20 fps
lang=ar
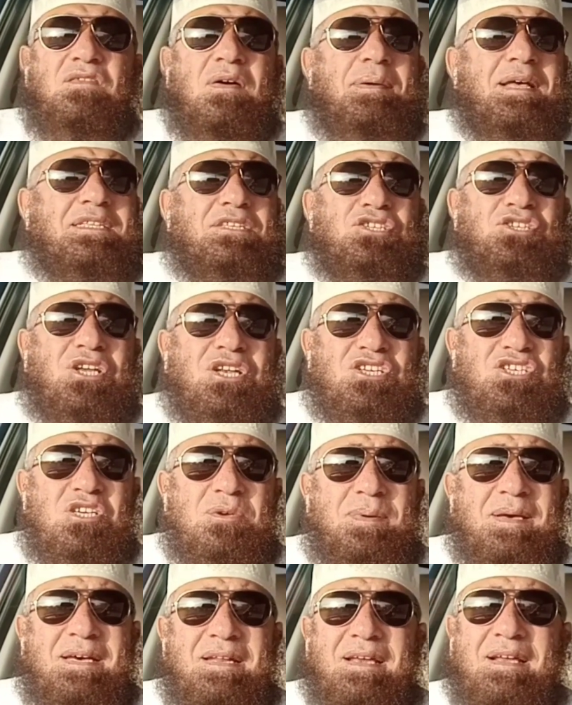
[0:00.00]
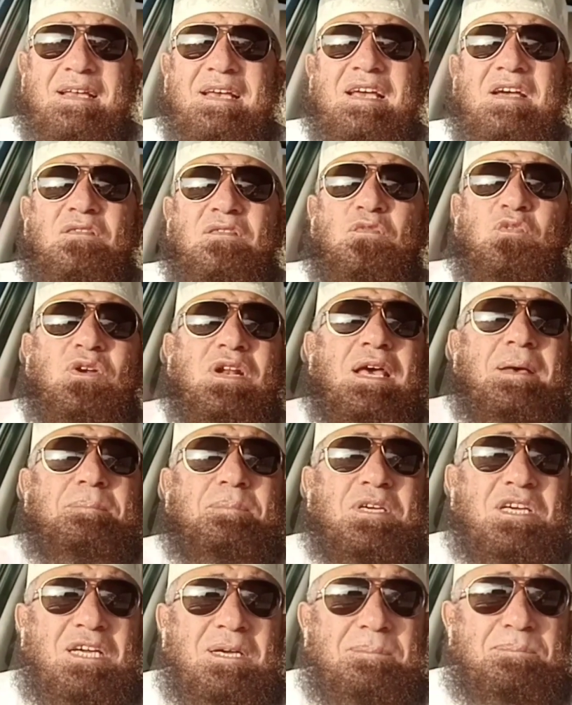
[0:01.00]
فما تشغلش بالك
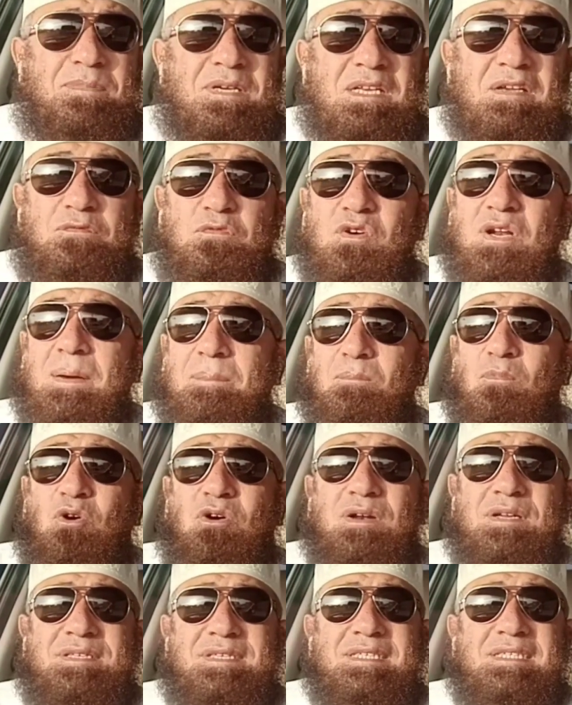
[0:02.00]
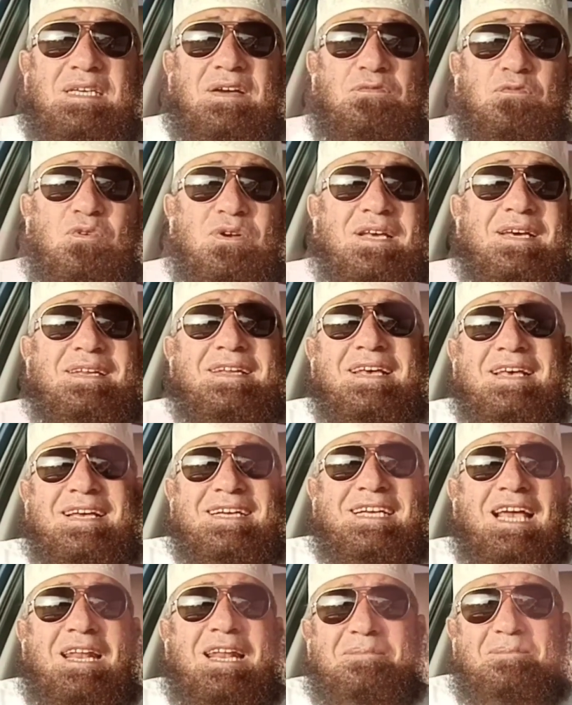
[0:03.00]
فلان بيحبني فلان مخلص ليا فلان
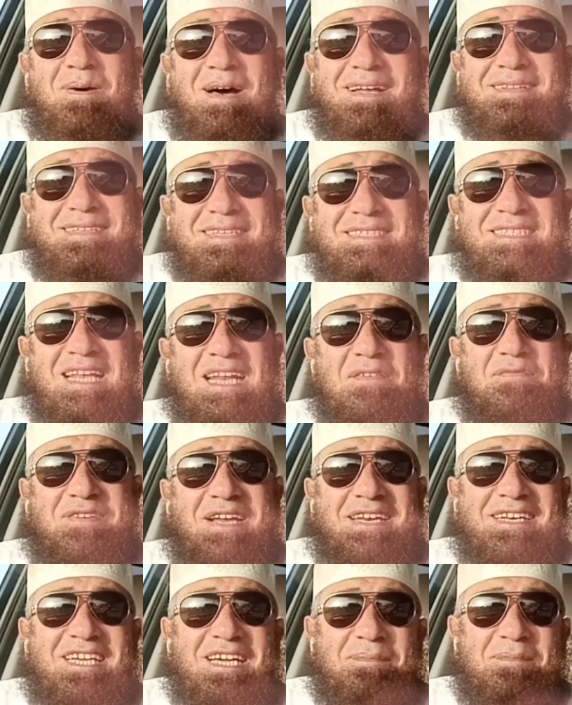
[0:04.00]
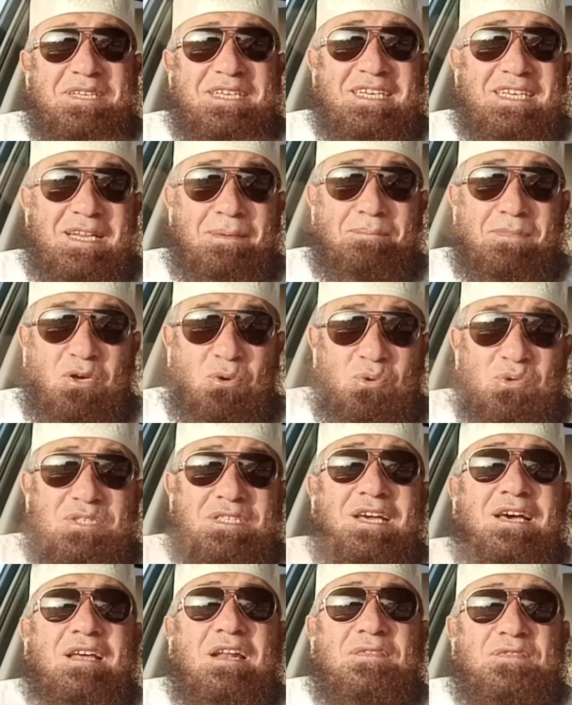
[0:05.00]
كان بعض السلف كان يعمل ايه لما
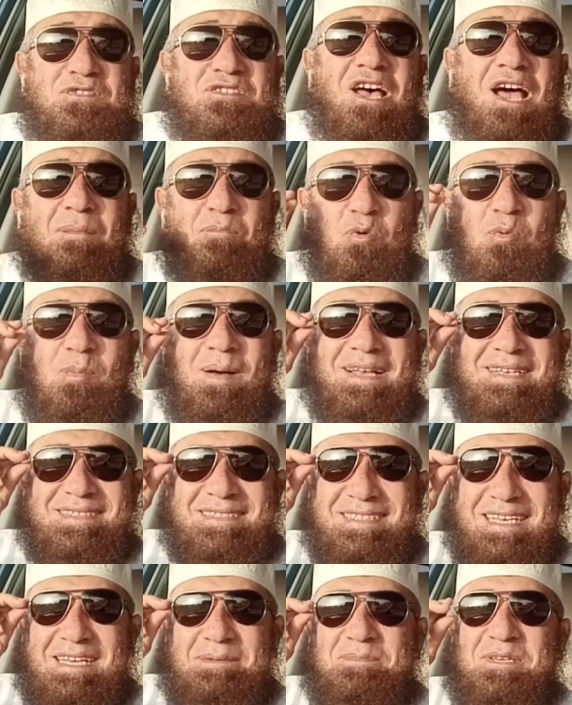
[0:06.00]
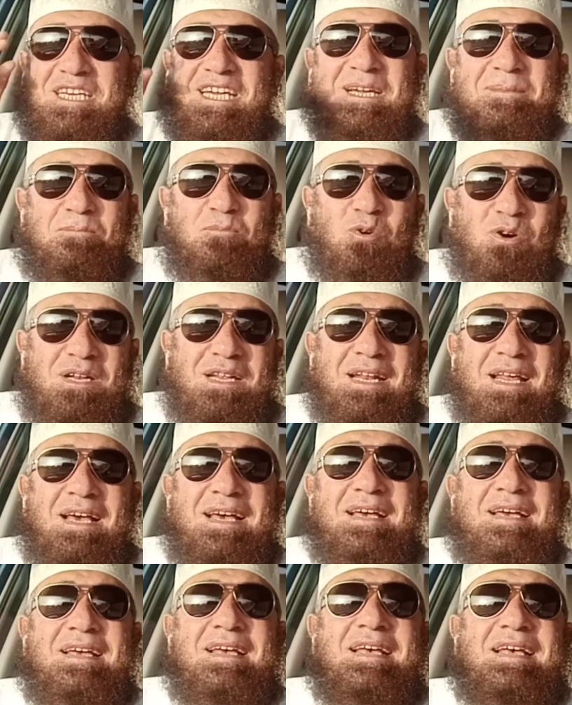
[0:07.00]
يعوز يعرف صاحبه بقى ازاي بيحبه ولا
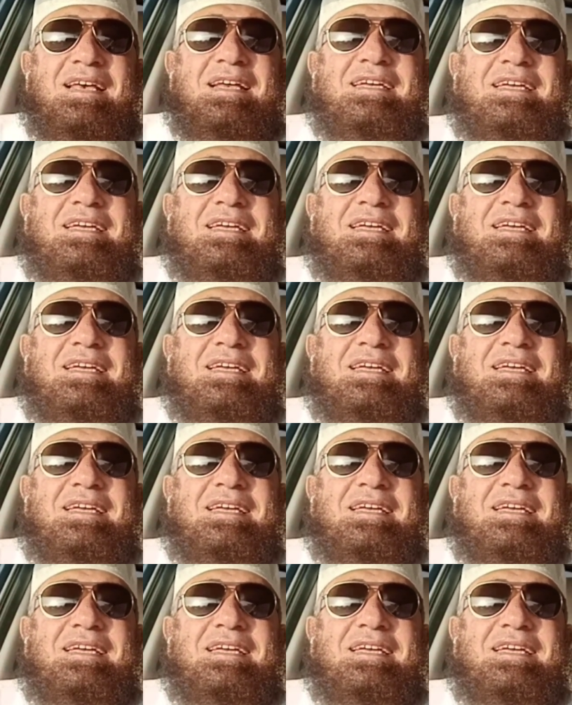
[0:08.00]
لا